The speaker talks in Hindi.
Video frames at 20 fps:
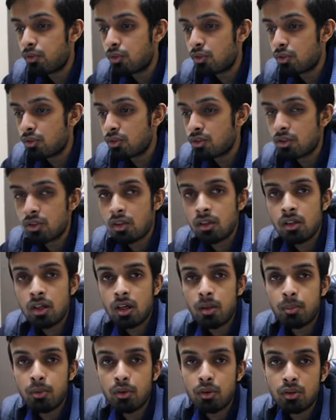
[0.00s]
फ़ोटोज़
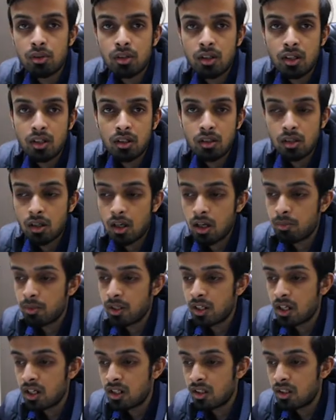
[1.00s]
अपलोड
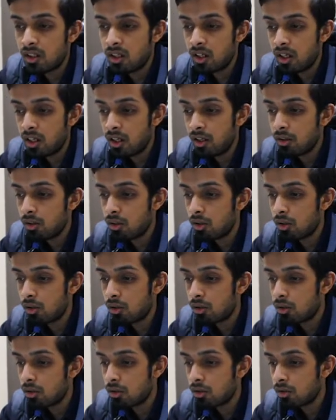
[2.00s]
हमने कर दी हैं
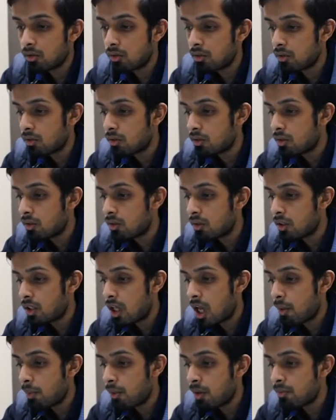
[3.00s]
और
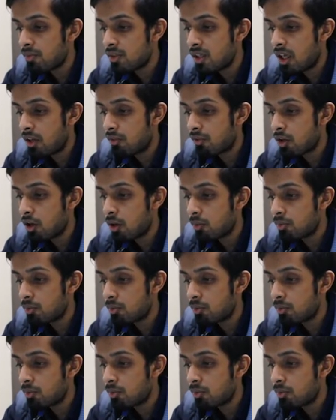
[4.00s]
यहाँ पे हम सेव का